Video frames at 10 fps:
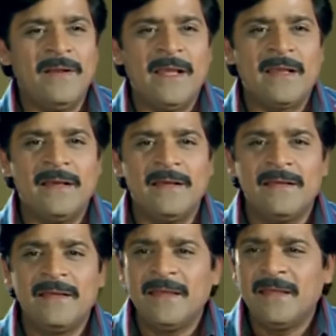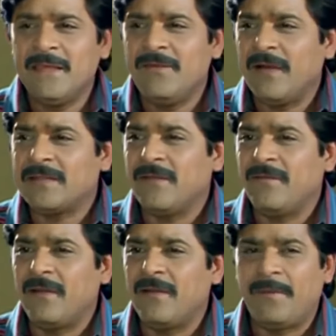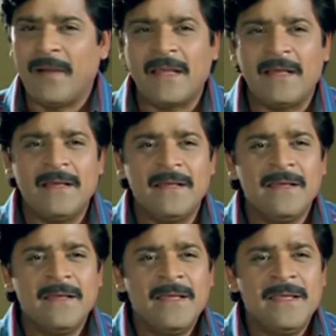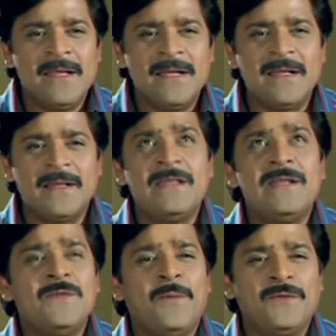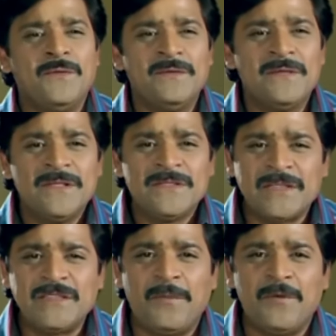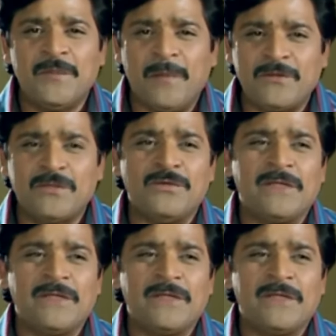నానేవాళ్ళు లేక ఈ వాతావరణం పడక ఎండకి ఎండిపోతూ చచ్చిపోతూ